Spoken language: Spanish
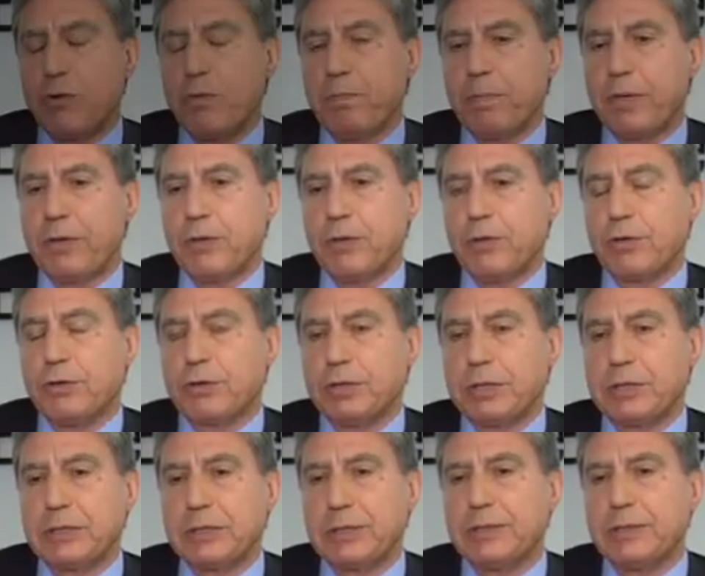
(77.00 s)
cumplido los
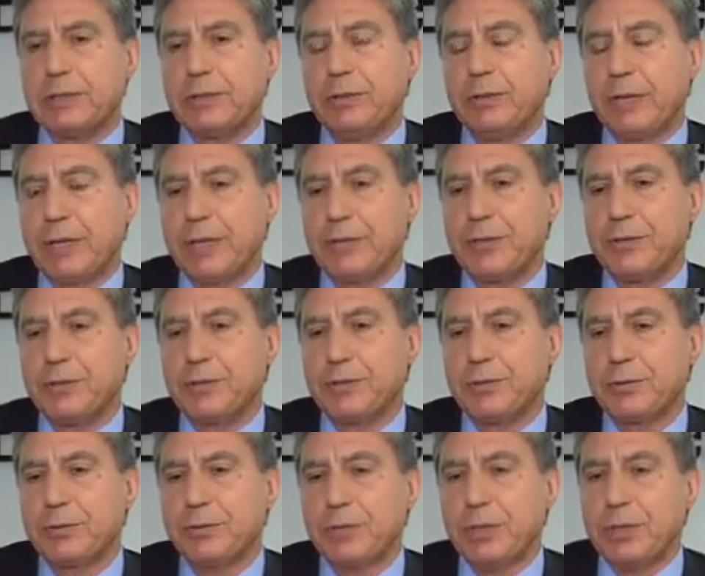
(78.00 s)
35
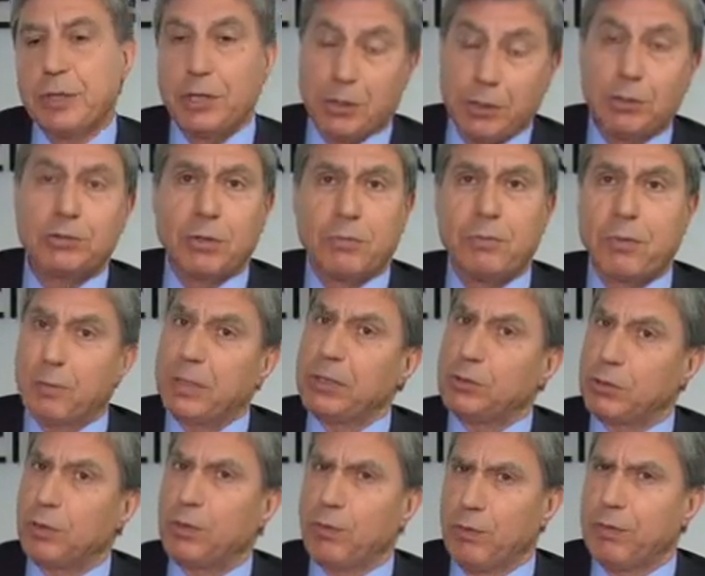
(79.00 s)
años en otro
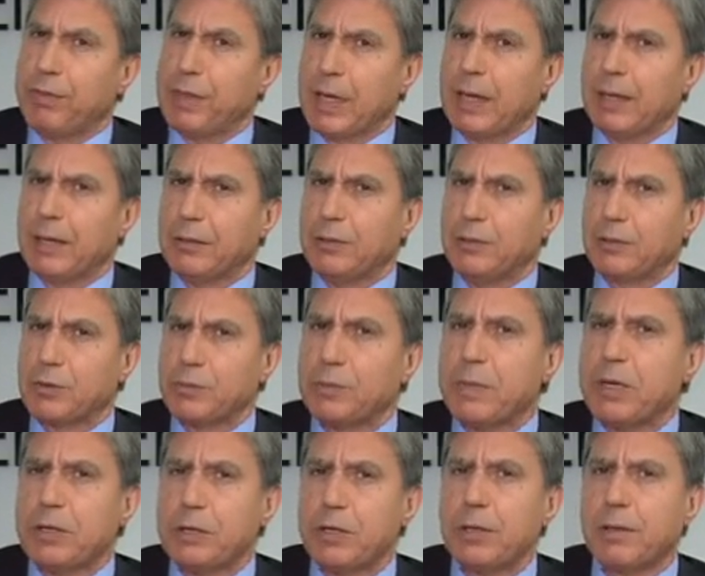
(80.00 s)
momento crucial,
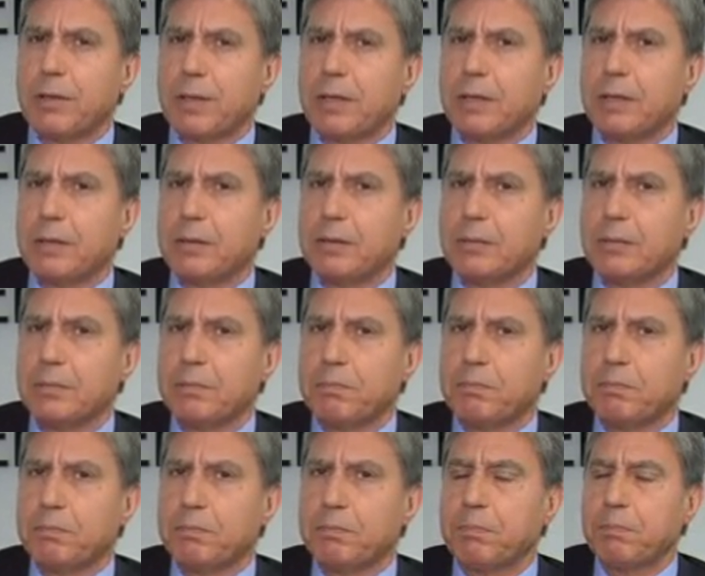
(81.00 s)
2012,
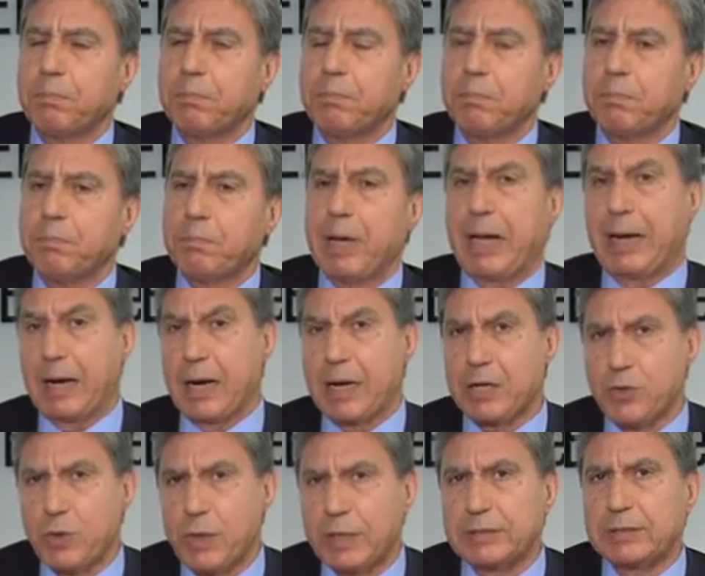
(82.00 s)
para la
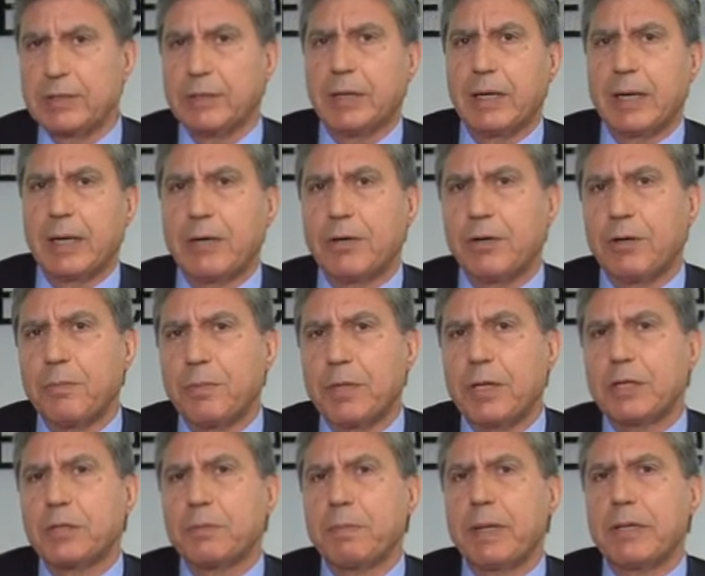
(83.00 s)
suerte de la
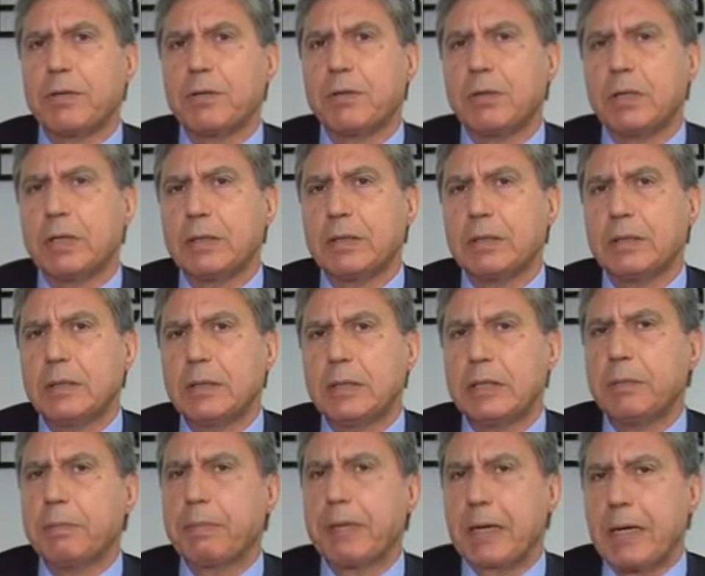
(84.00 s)
economía española
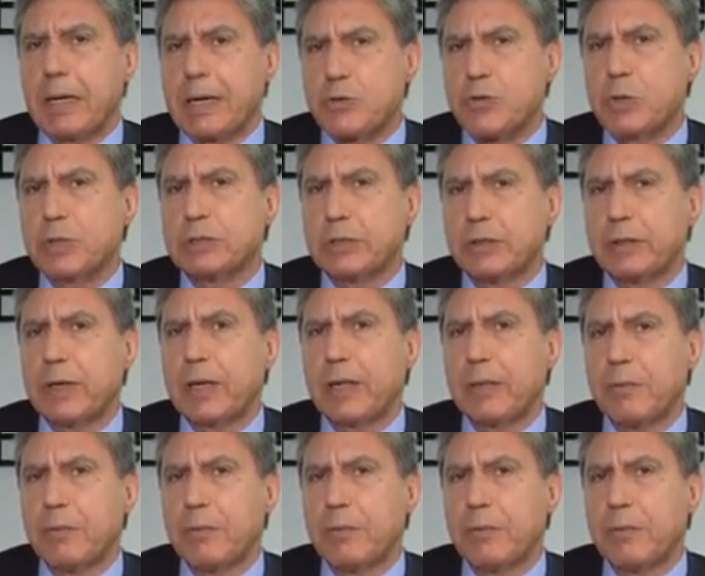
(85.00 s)
y para la suerte de la